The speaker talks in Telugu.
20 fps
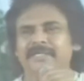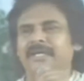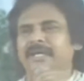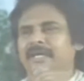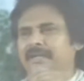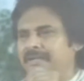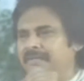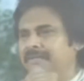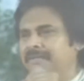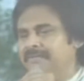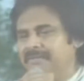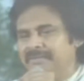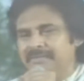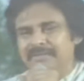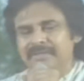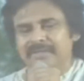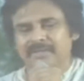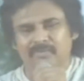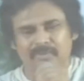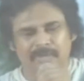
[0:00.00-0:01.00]
మాట
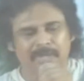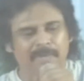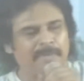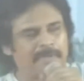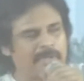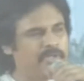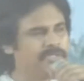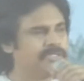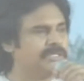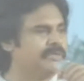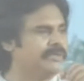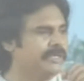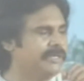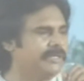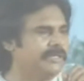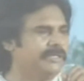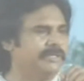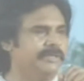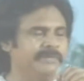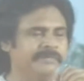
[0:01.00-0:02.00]
వల్ల ప్రయోజనం
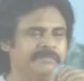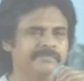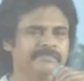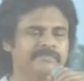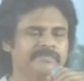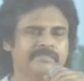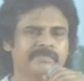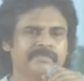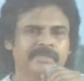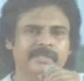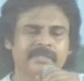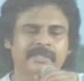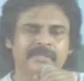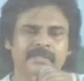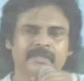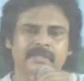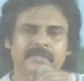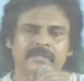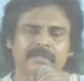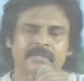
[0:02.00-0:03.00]
ఏంటి
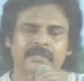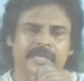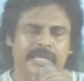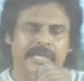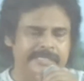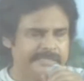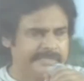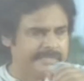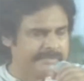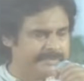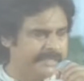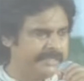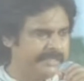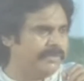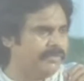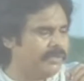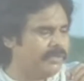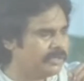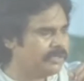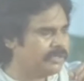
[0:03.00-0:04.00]
ఆయన
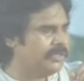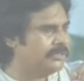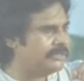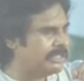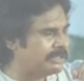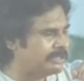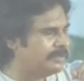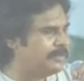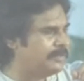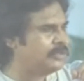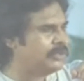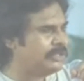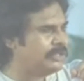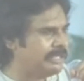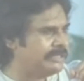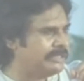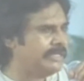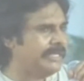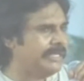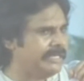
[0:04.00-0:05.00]
నేను ఎవరికో
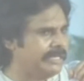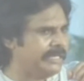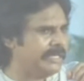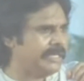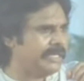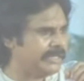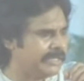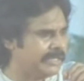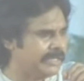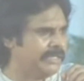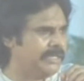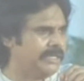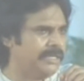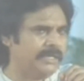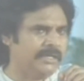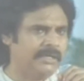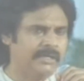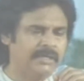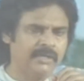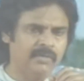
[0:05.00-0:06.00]
దత్తపుత్రుడు అంటే నేను
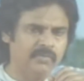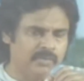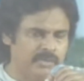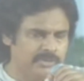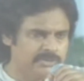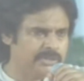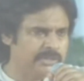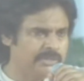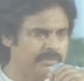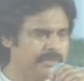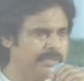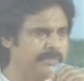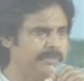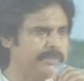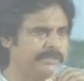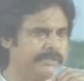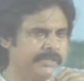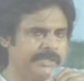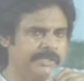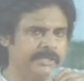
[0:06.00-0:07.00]
నాకేమన్నా ఒళ్ళు
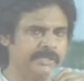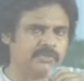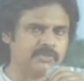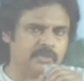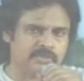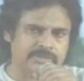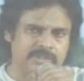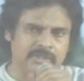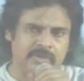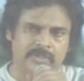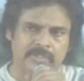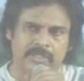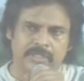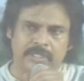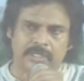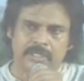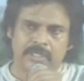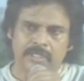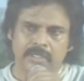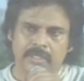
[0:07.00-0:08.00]
చిల్లుబడిపోతాయండి నేను చూస్తూ
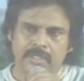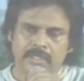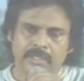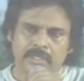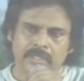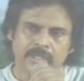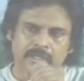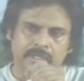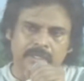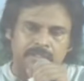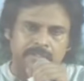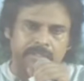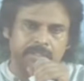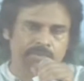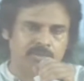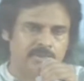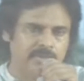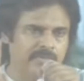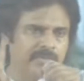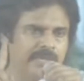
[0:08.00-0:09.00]
ఉంటా
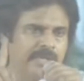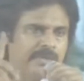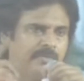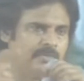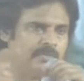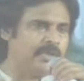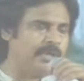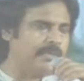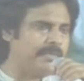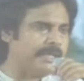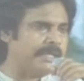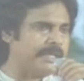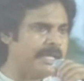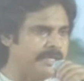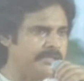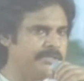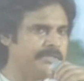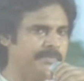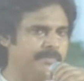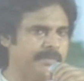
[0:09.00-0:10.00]
నేను రెండు వేల మూడులో మా
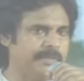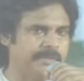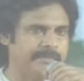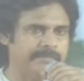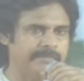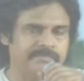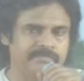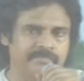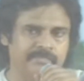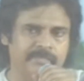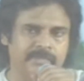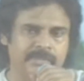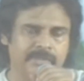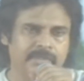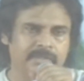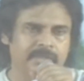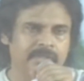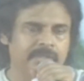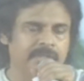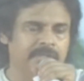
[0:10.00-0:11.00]
నాన్న చెప్పారు
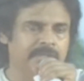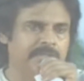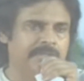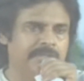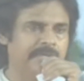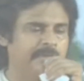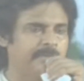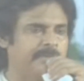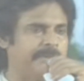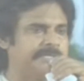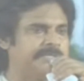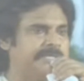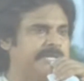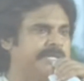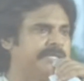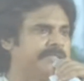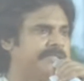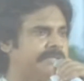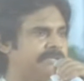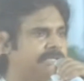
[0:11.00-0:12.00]
నన్ను
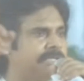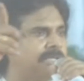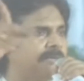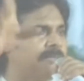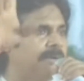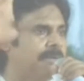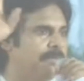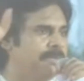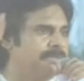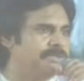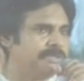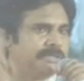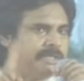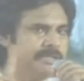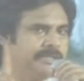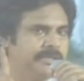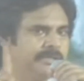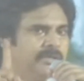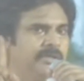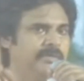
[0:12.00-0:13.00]
ప్రజలకి దత్తతకు పంపించాను
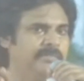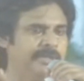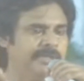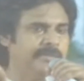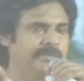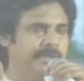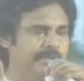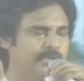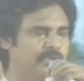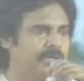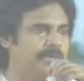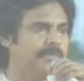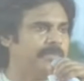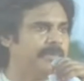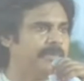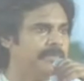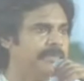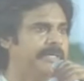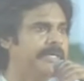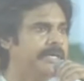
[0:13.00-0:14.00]
నేను ఇంట్లో మీకు మీకు కూడా
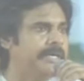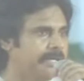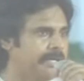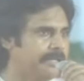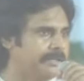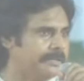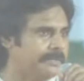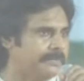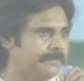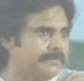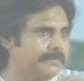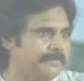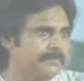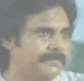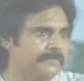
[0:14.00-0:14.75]
బిడ్డను కాదా